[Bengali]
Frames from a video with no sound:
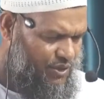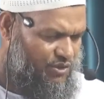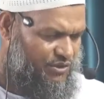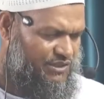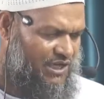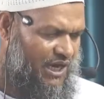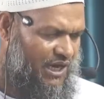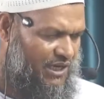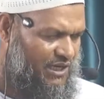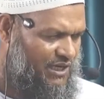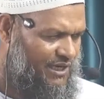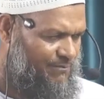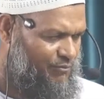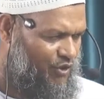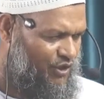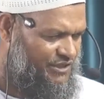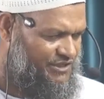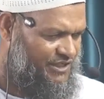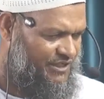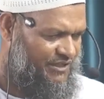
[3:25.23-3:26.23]
কথা আল্লাহ
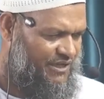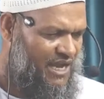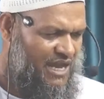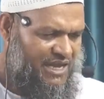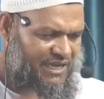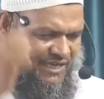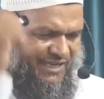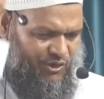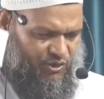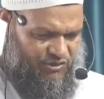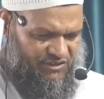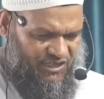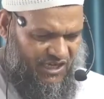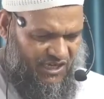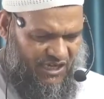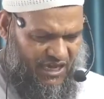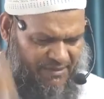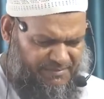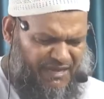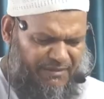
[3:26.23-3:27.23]
বলেছেন কথা
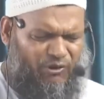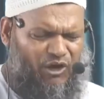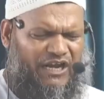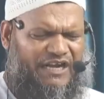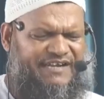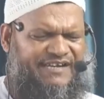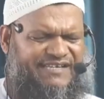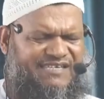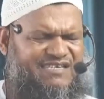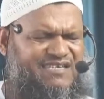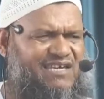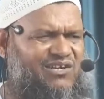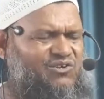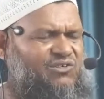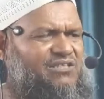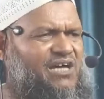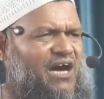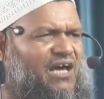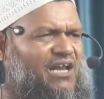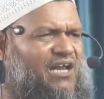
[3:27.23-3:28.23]
আমি বলিনি
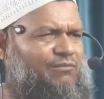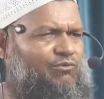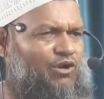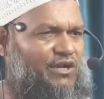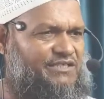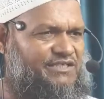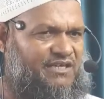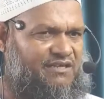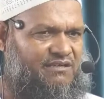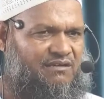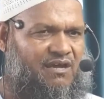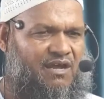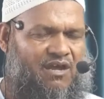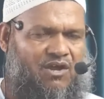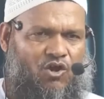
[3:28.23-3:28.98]
কথা আল্লাহ বলেছেন